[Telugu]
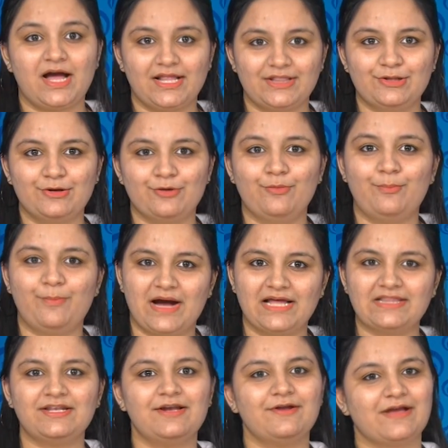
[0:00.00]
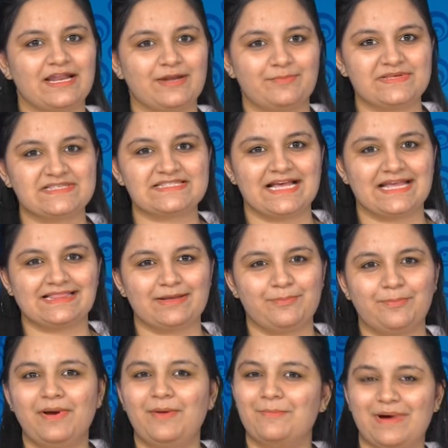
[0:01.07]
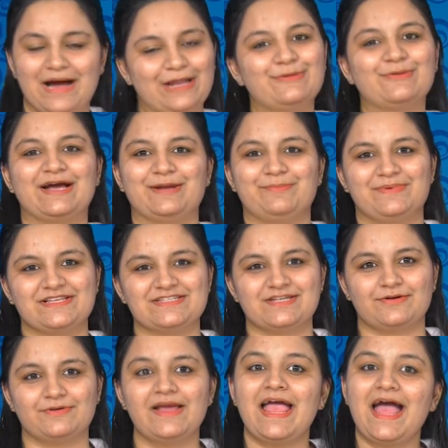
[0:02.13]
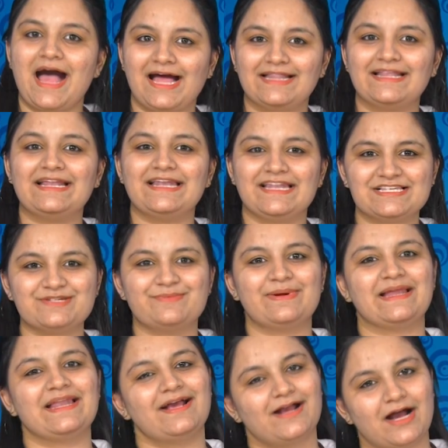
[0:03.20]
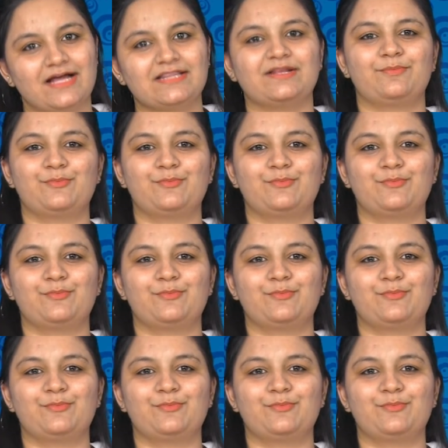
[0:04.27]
అందులో పాత్రలు కనిపిస్తాయి తప్ప బాలు కనిపించరు అదే నిజమైన గాత్ర